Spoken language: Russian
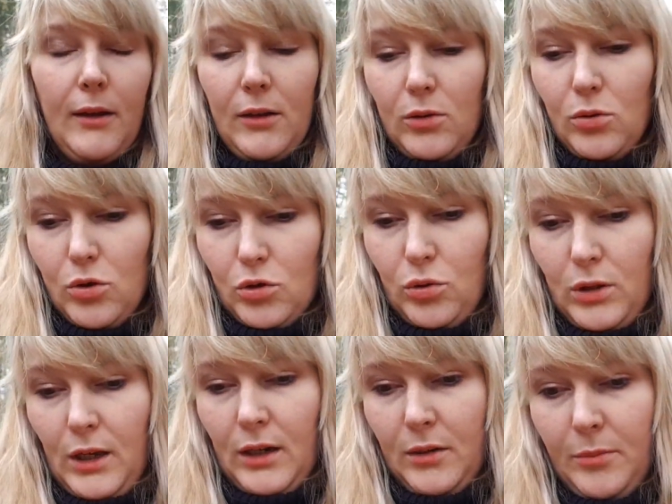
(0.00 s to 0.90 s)
то, что
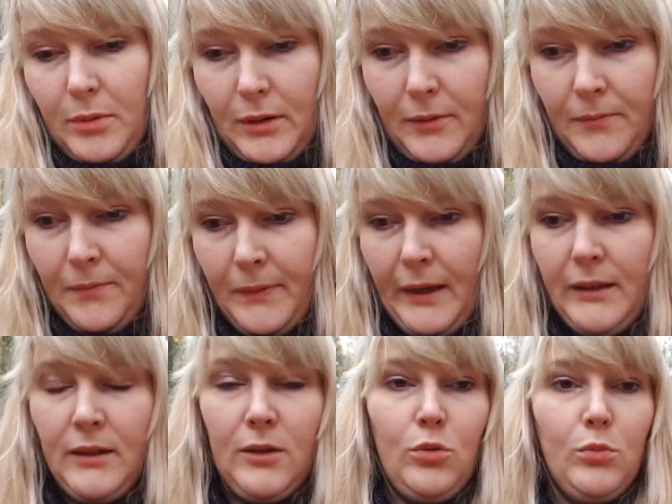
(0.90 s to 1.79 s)
якобы
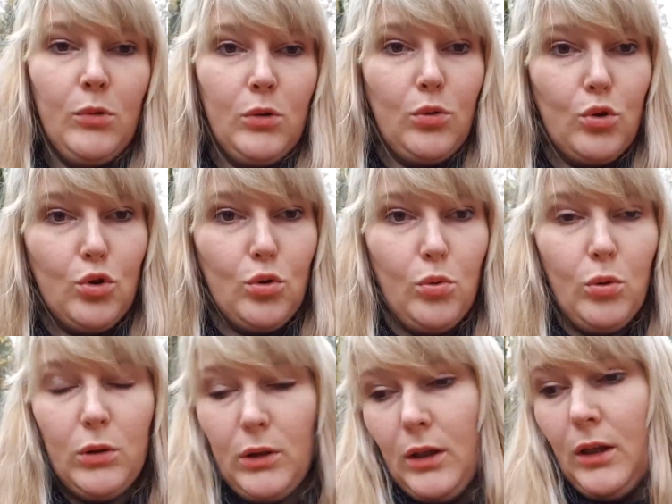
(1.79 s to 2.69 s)
она думала, то, что
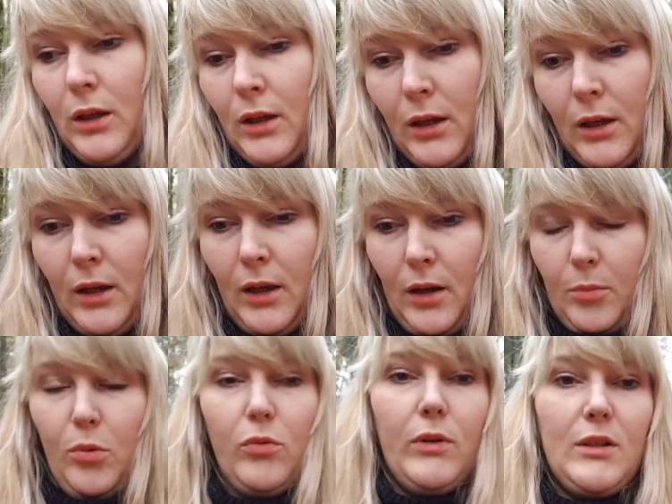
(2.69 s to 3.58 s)
он
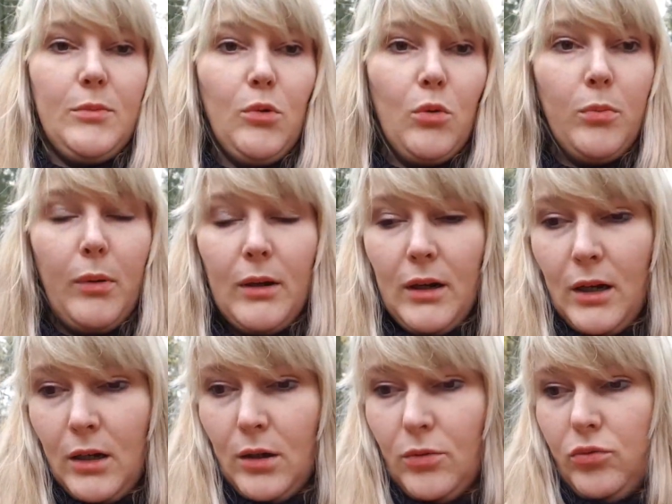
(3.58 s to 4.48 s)
по восьмому
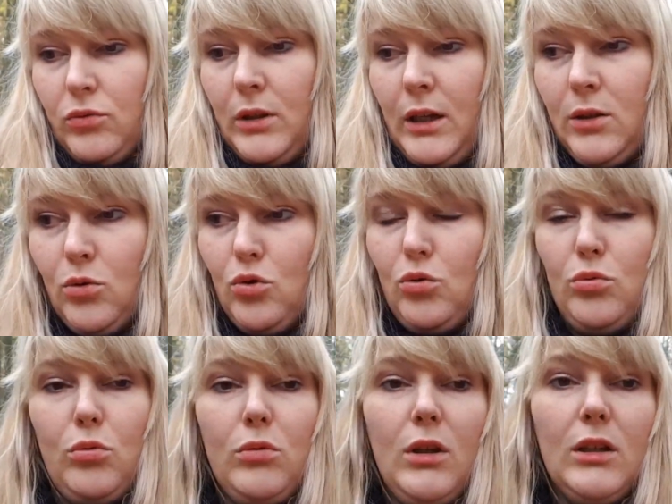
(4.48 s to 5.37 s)
параграфу, да, то, что у
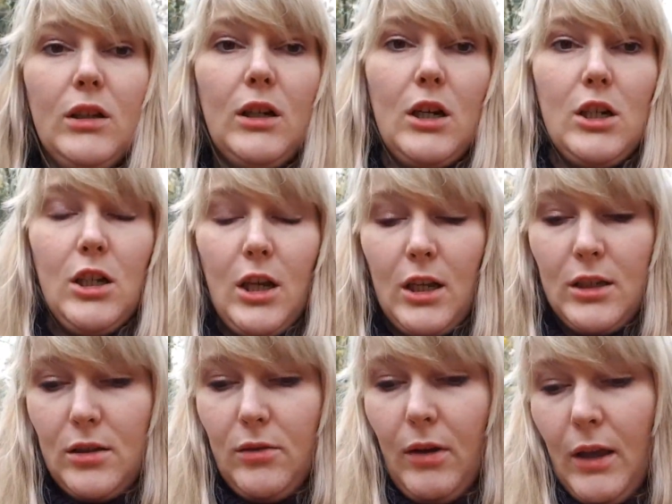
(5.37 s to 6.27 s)
него нет
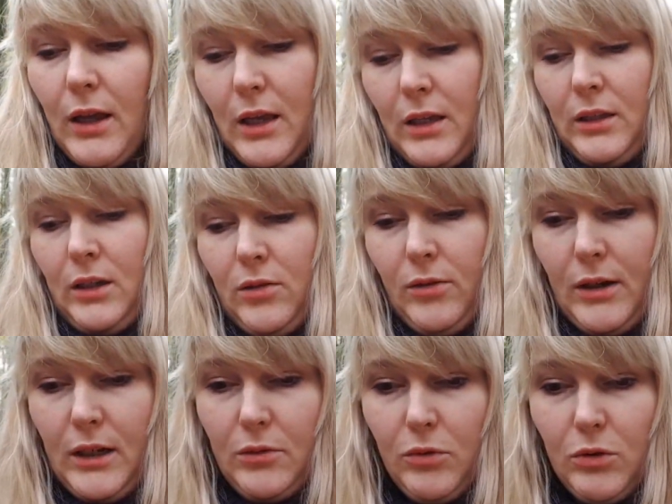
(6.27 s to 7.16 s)
гражданства. И она
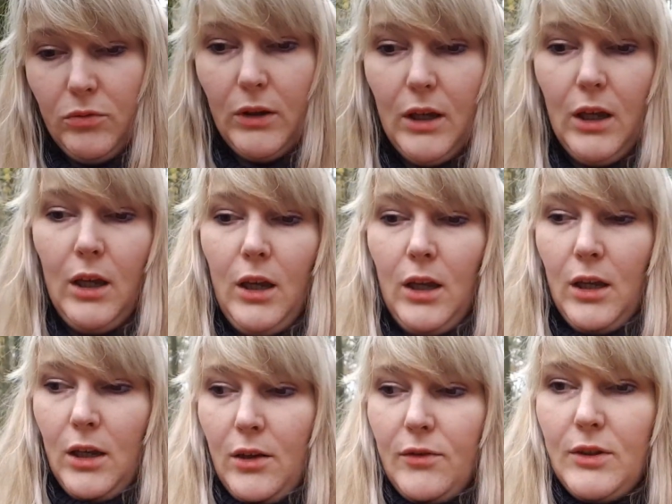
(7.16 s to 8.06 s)
говорит, вы
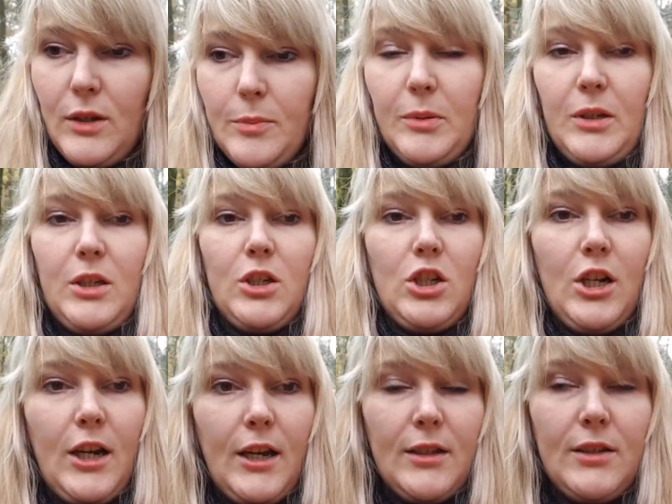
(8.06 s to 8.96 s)
все
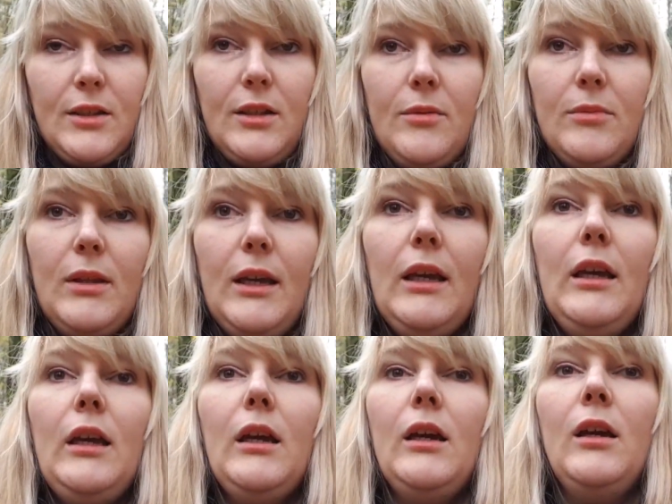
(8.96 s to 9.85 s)
приезжаете там, да,
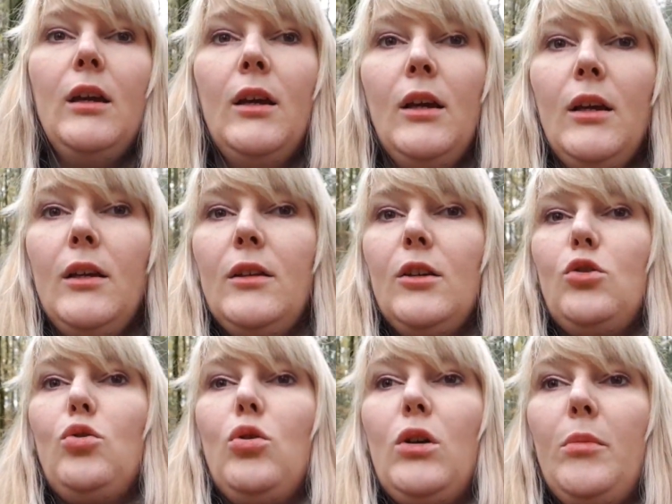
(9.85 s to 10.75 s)

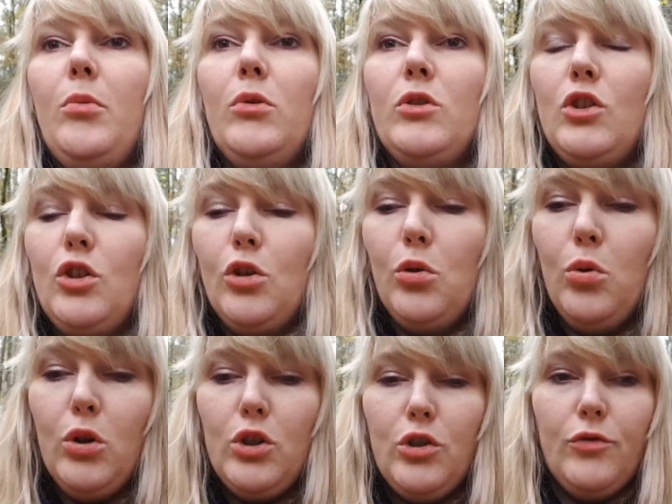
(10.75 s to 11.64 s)
никто работать не
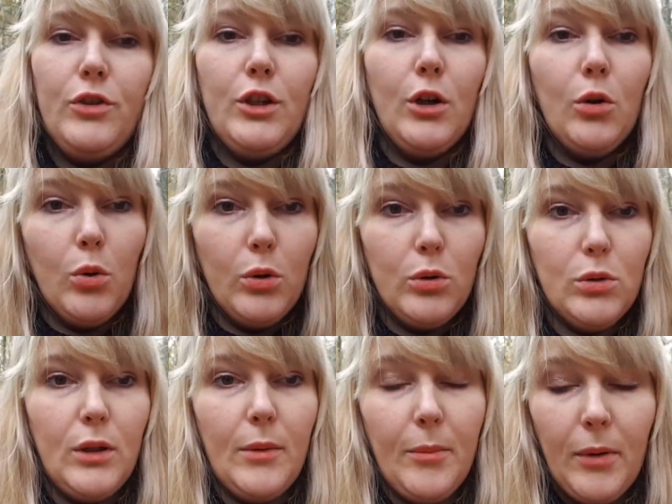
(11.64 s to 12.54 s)
хочет, все ходят
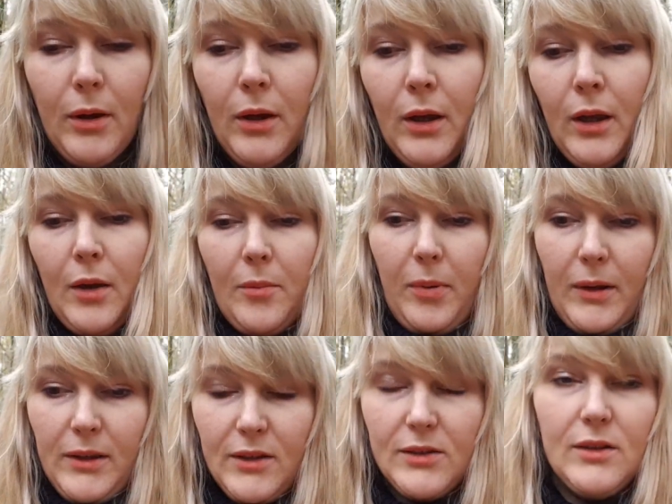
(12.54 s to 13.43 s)
там по
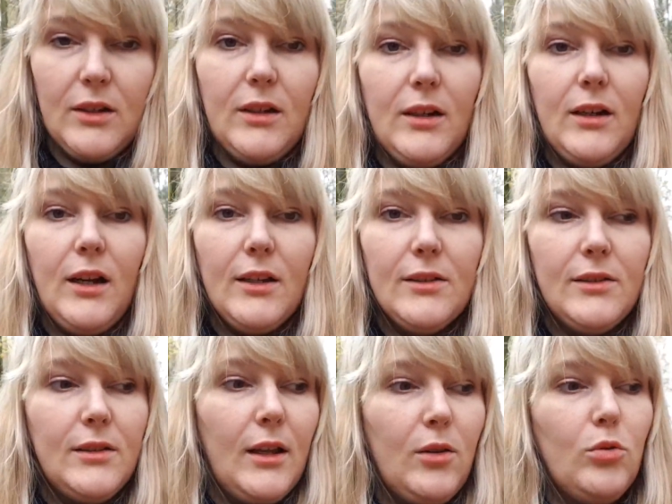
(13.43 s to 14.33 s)
несколько раз,
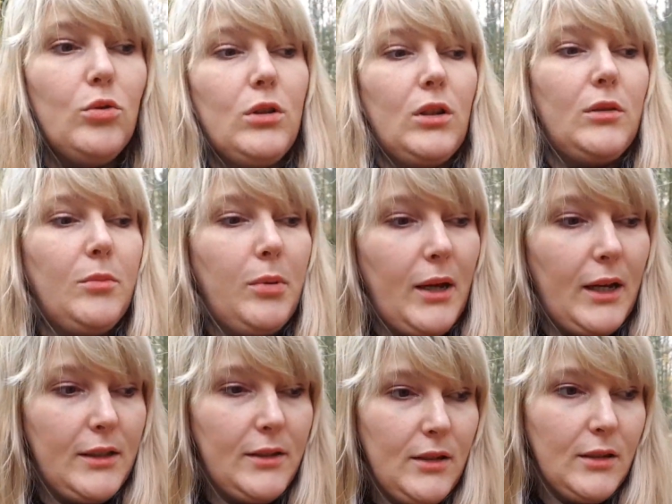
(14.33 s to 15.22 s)
сдают этот
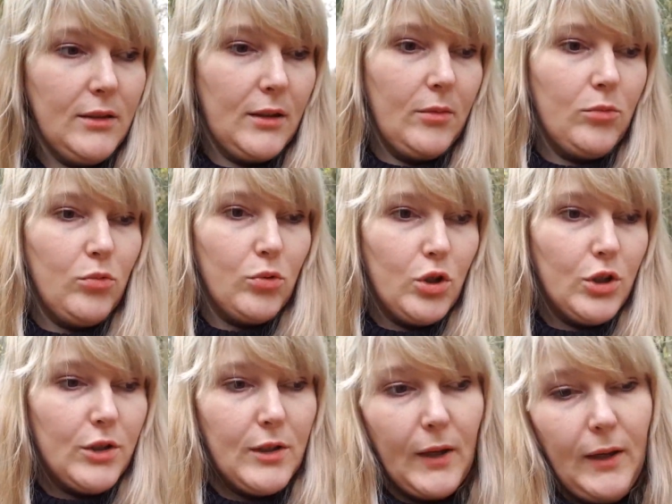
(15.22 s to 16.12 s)
Б1, там
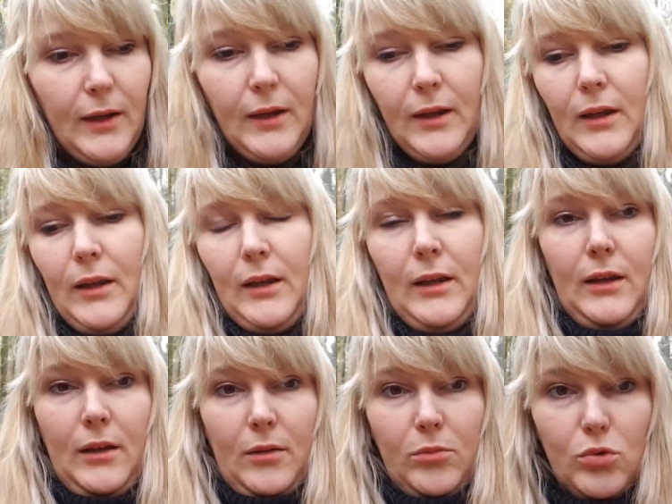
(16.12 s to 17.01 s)
учатся.
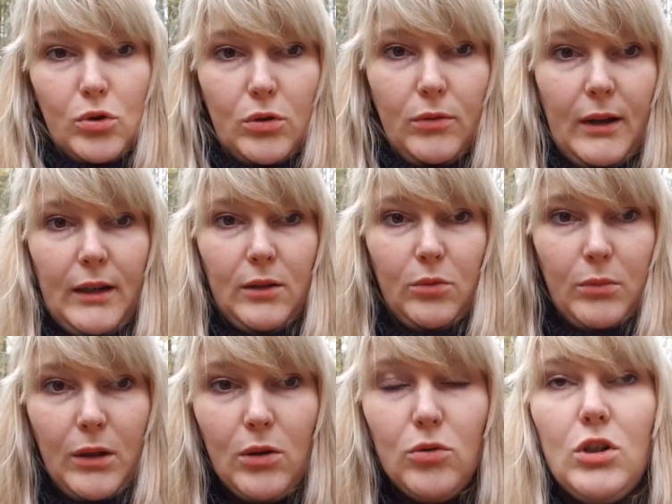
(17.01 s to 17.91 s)
Муж говорит, у
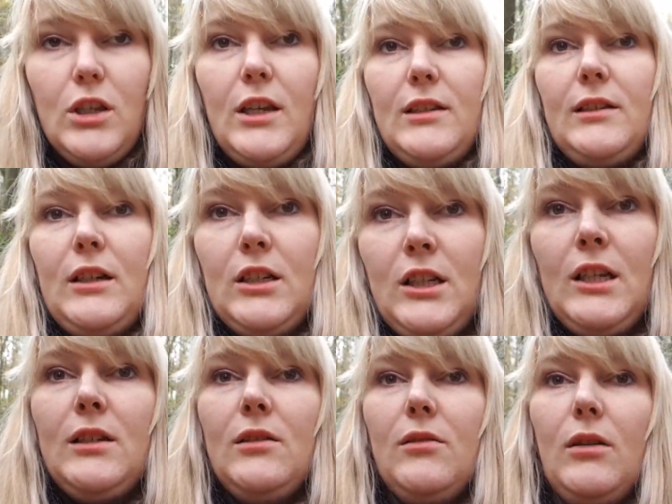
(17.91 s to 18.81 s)
меня уже есть
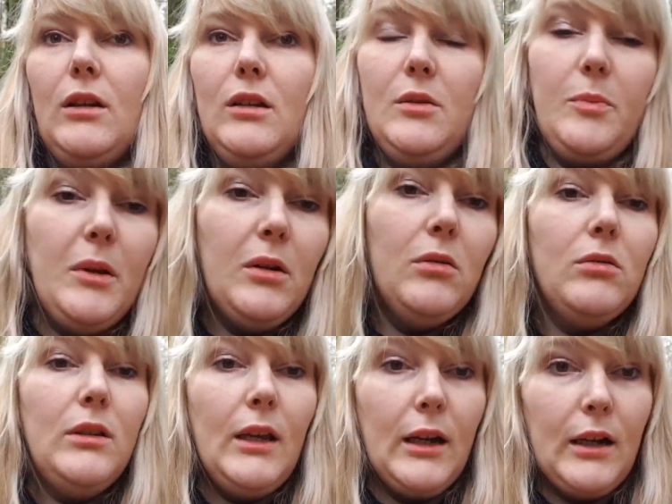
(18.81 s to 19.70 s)
гражданство с первого
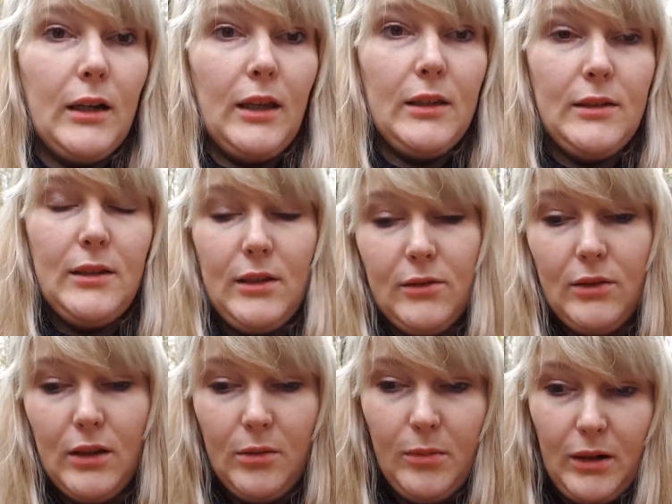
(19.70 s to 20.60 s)
дня, как я здесь, в
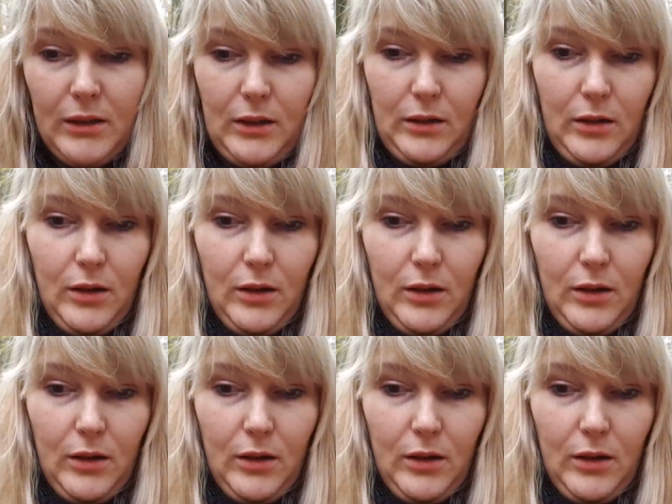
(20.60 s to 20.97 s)
Германии.